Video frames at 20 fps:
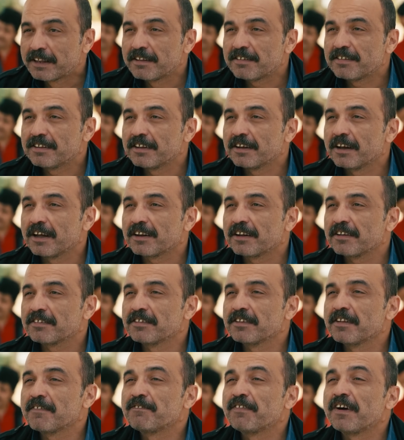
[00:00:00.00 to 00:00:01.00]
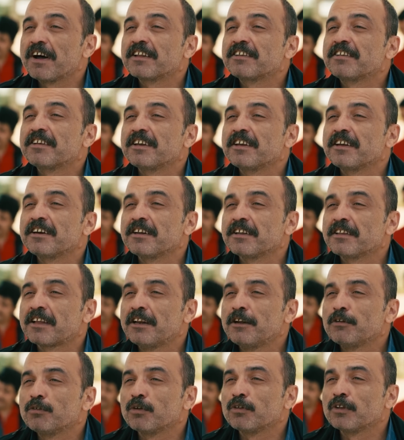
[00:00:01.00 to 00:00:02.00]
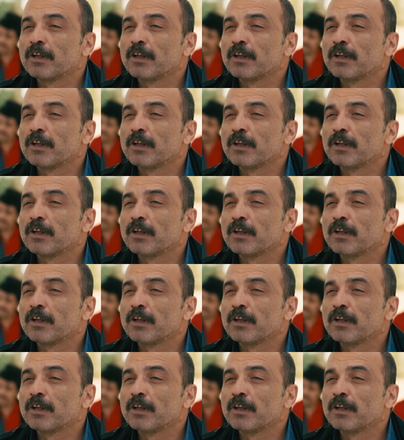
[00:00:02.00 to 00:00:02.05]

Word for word: dedesinin arkasından Fatiha yerine dale